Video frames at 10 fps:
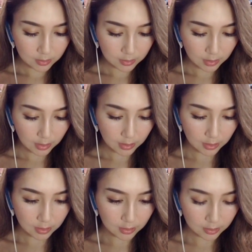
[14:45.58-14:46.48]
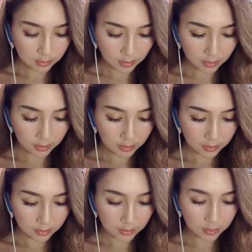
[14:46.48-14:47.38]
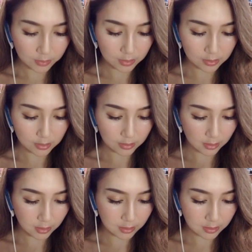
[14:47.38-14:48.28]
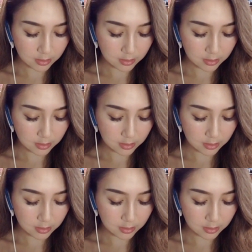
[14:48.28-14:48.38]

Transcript: でね、ネフティスさんね、